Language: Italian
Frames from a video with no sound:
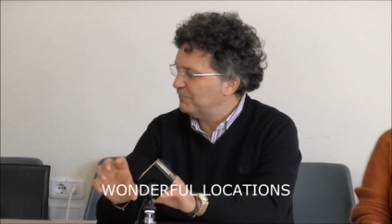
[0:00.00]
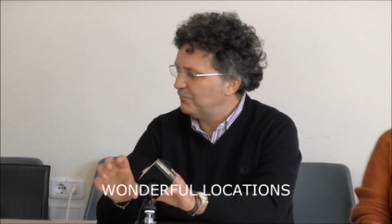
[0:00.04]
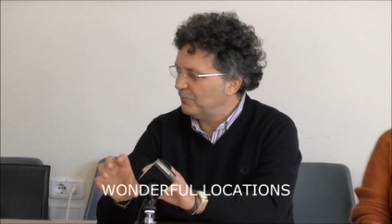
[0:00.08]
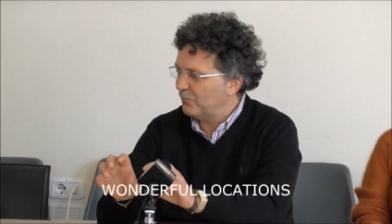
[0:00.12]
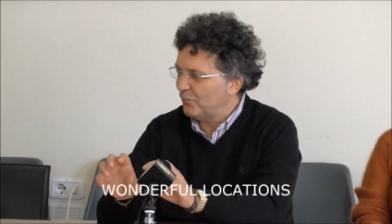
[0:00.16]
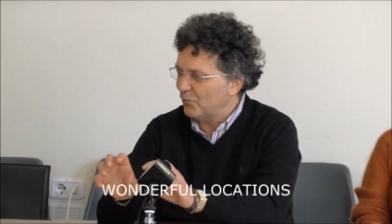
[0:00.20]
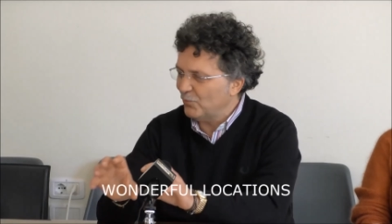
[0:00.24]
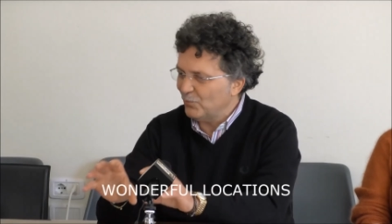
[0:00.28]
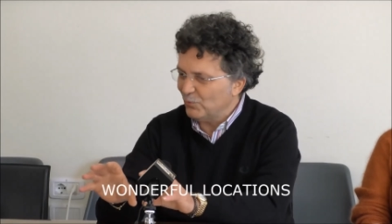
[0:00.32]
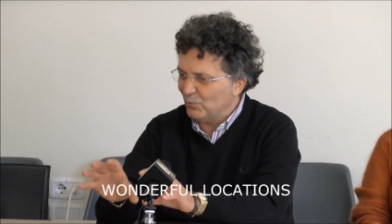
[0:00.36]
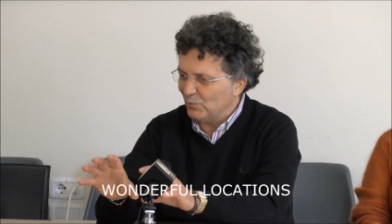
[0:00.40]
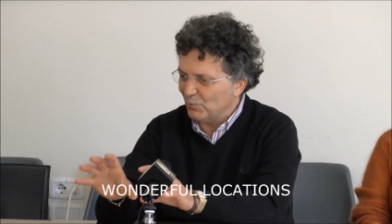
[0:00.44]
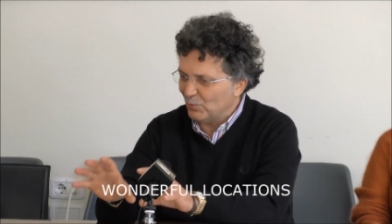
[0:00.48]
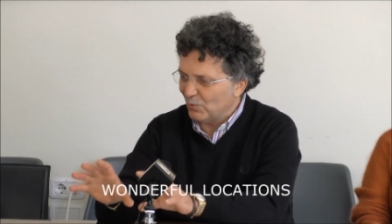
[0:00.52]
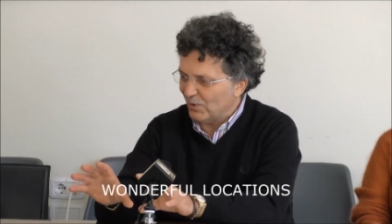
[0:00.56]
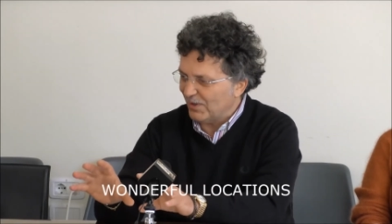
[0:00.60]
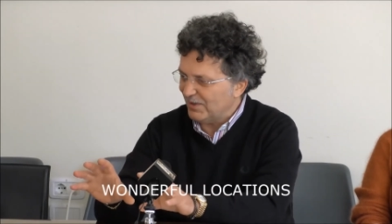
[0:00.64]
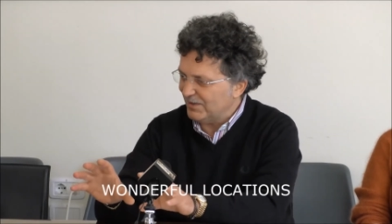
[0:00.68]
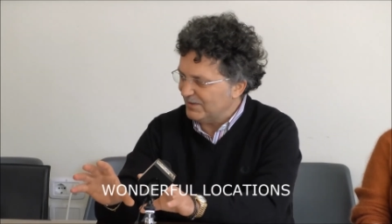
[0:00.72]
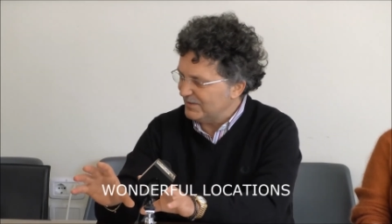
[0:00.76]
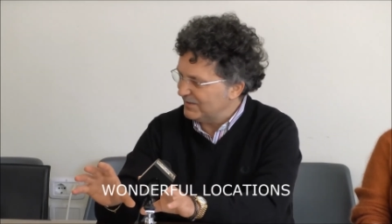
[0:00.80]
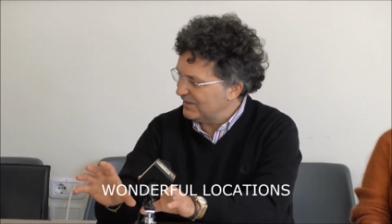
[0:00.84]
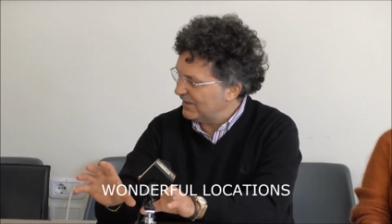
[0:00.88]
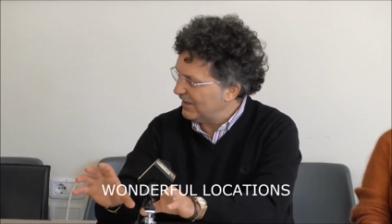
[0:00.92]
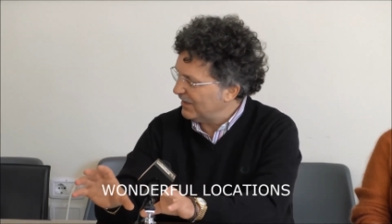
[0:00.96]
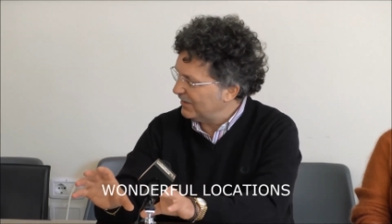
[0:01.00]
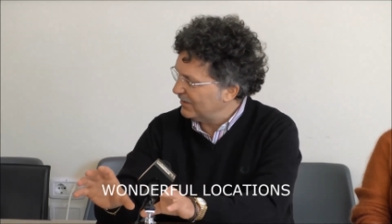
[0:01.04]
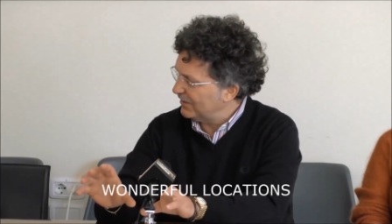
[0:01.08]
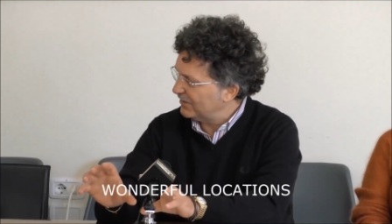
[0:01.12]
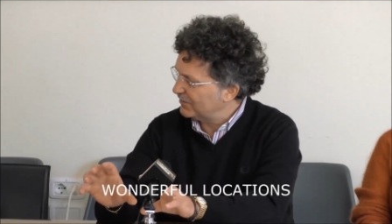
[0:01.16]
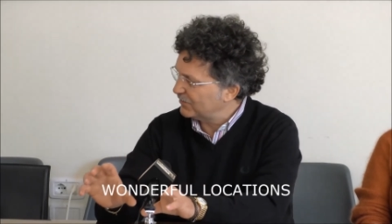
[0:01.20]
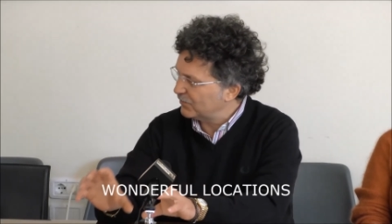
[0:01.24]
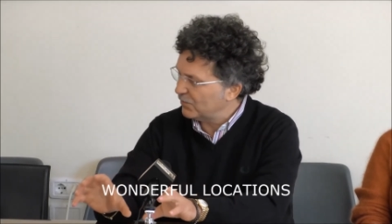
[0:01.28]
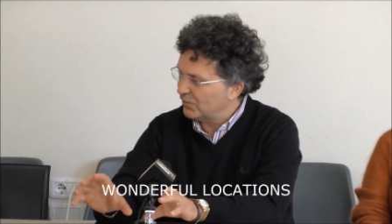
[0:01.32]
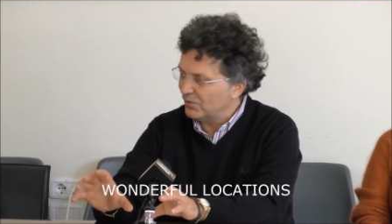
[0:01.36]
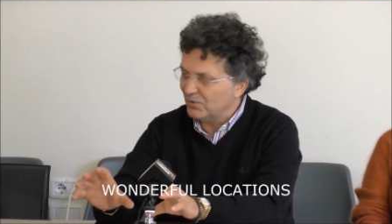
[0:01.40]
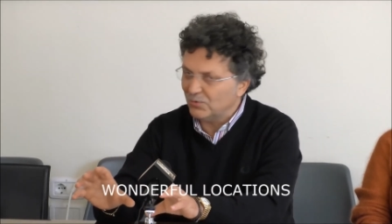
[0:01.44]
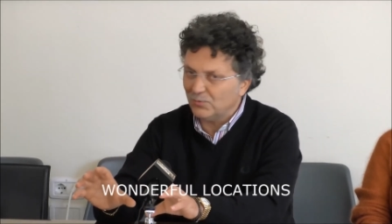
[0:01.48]
puntualizzate
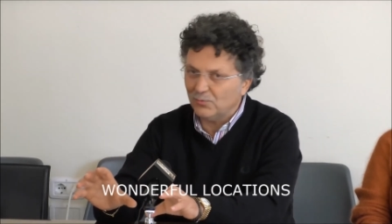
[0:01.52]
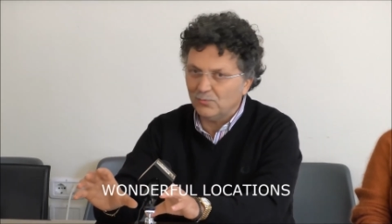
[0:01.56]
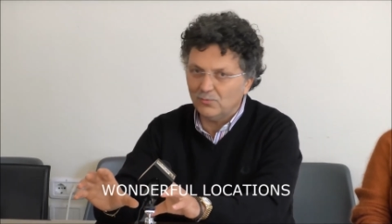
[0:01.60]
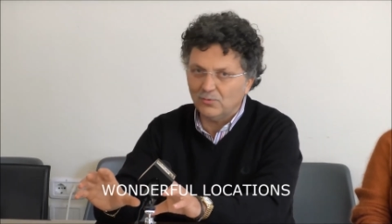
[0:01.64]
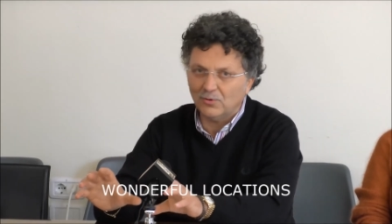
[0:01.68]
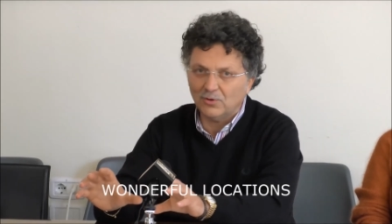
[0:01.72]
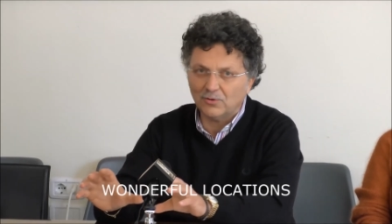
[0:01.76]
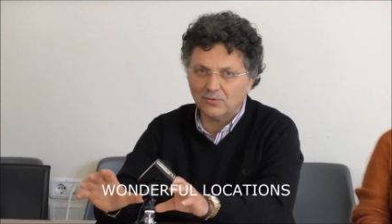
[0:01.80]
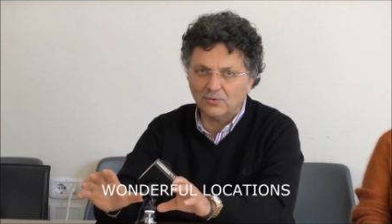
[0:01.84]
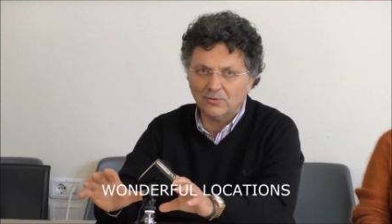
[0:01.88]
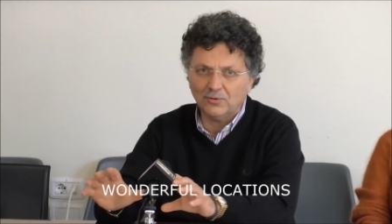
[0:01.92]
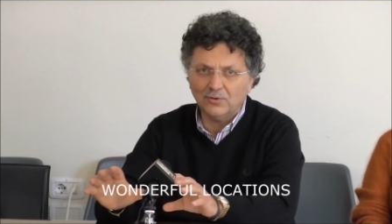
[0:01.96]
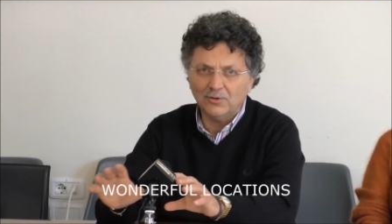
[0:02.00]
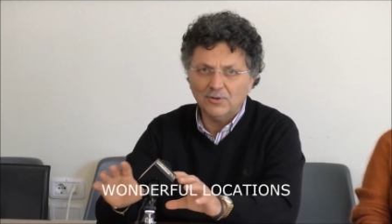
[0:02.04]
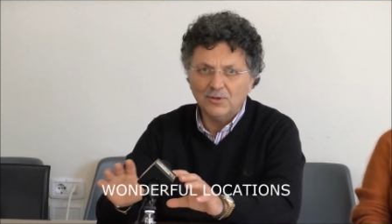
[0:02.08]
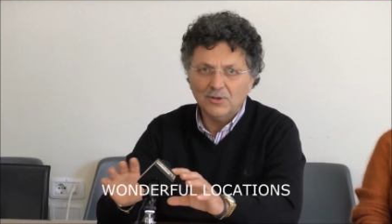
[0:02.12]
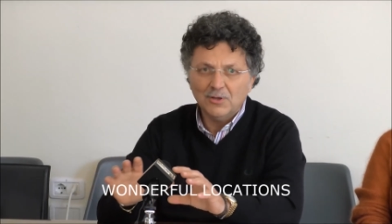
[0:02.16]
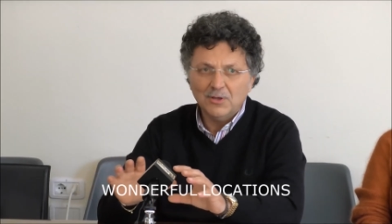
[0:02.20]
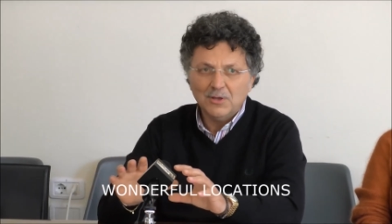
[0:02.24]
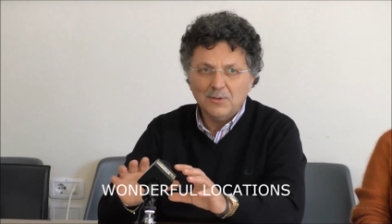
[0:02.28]
solo in un luogo,